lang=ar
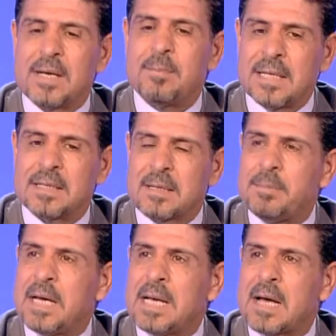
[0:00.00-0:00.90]
بعد
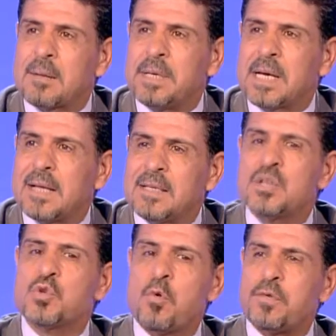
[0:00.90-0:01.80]
الربيع العربي قاعدين
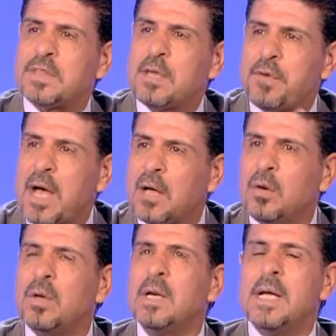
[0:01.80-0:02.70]
نشوف
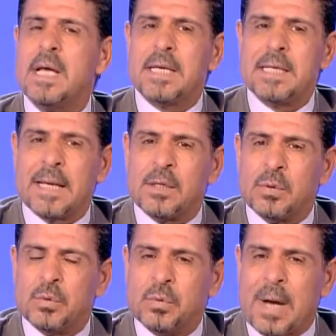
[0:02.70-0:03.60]
التفاعل يعني
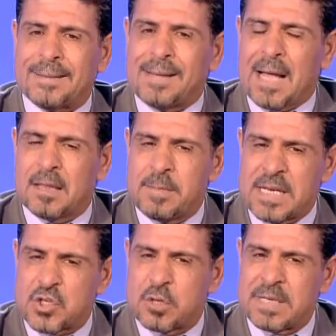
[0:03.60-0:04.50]
وحتى حد ما
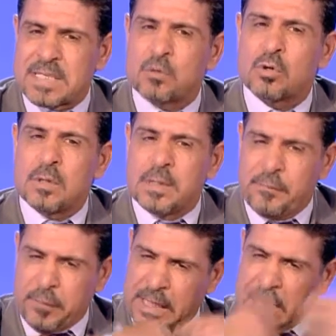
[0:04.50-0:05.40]
ينجم
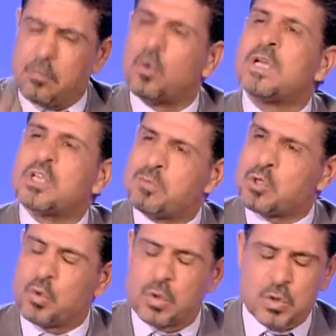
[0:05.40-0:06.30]
يتصور في الاخر بكل كش مش
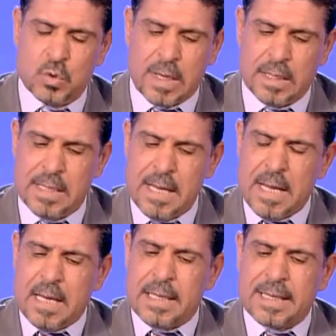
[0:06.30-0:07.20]
تكون الصوره
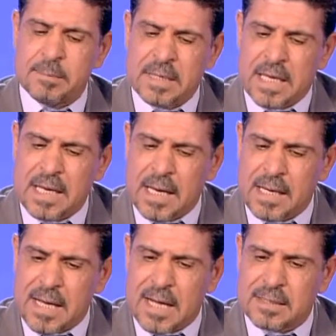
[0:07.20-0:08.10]
لكن من خلال
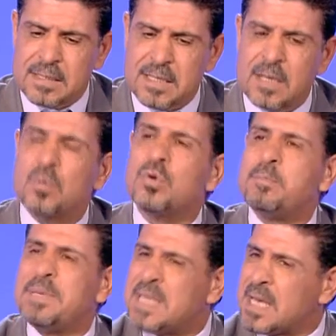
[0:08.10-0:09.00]
اللي قاعد يصير نقول
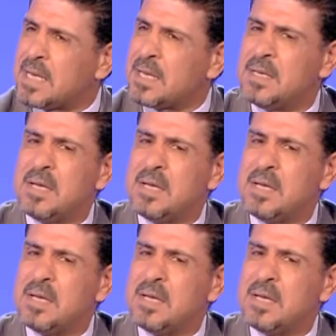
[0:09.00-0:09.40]
بدايه